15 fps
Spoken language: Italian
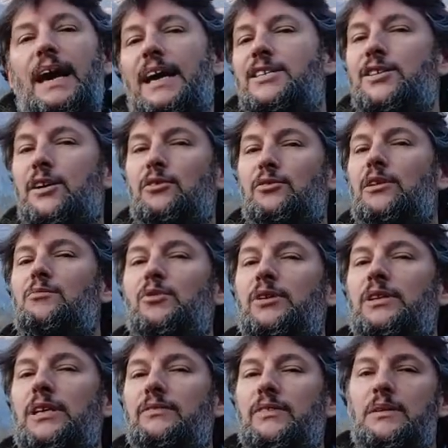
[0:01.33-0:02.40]
Essere
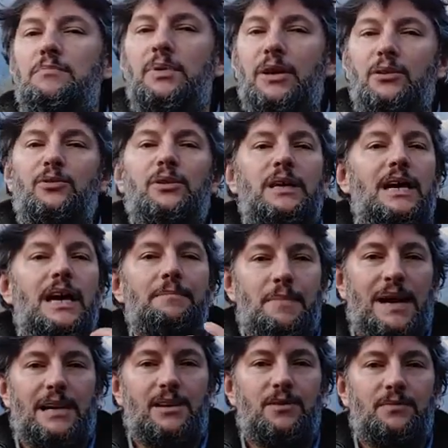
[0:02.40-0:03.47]
collaborativi per noi è
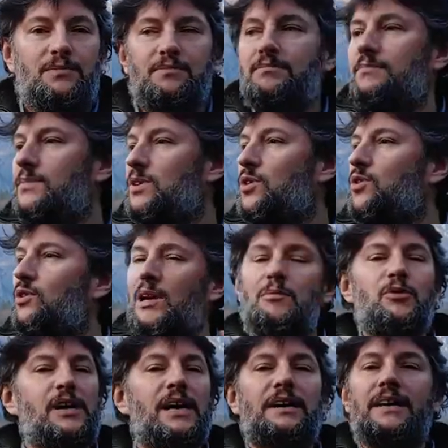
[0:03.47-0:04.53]
bello.
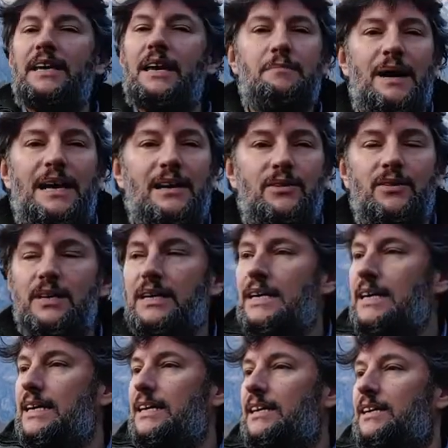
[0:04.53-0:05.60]
Collaborare è bello.
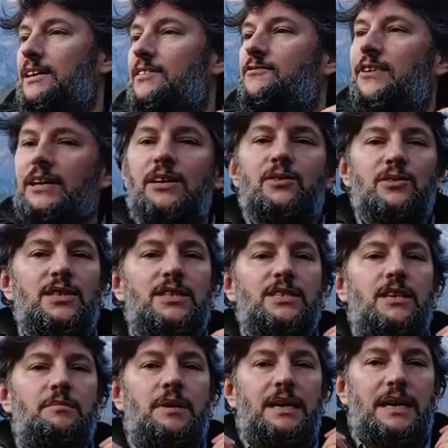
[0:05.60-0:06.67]
Fare le cose
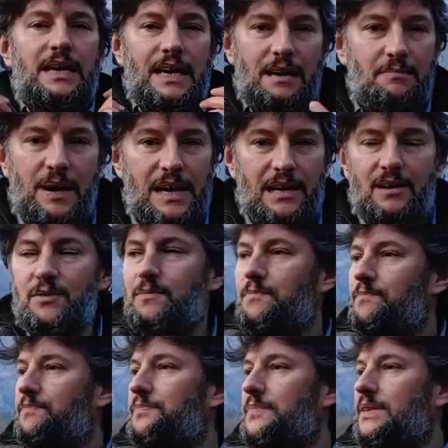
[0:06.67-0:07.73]
insieme è bello.
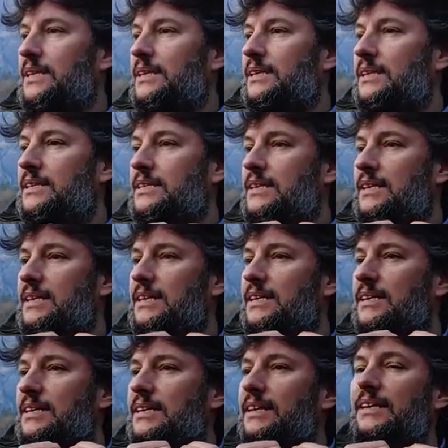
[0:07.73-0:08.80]

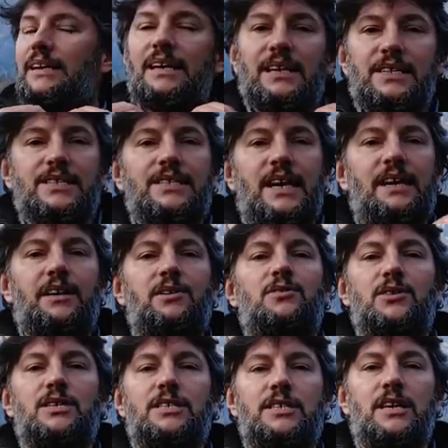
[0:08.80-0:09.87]
Eh, e realizzare cose
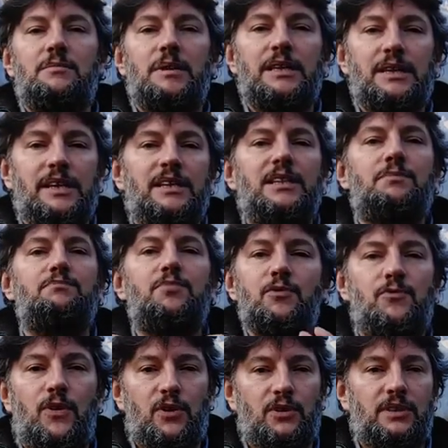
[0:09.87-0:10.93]
insieme ti rende più
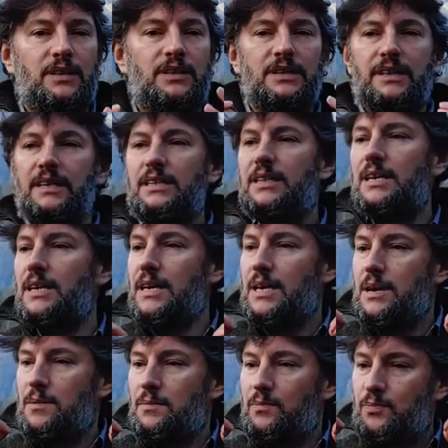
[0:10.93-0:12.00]
forte, ti rende
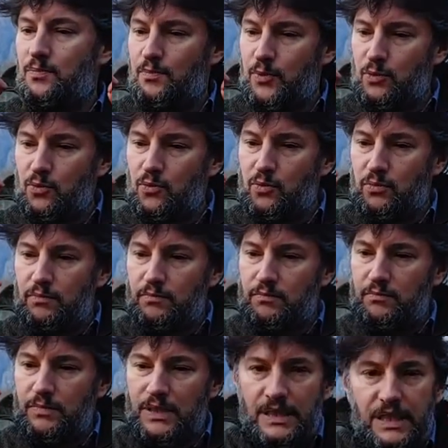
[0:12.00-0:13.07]
più
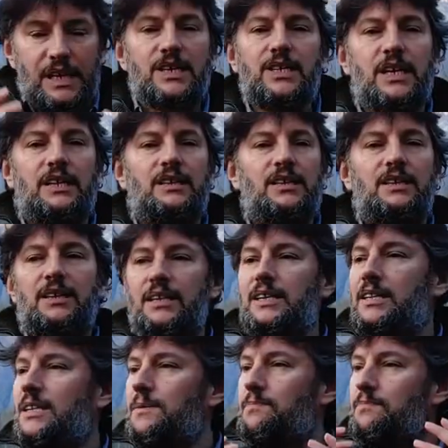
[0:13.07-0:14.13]
intelligente, ti
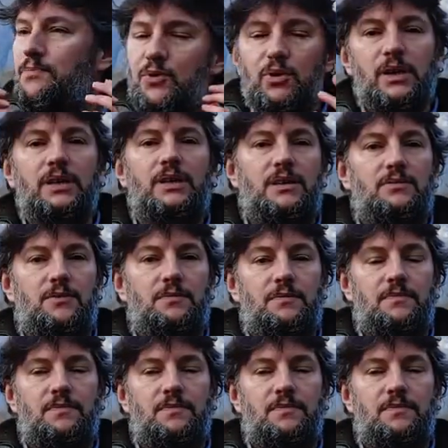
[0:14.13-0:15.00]
rende più creativo.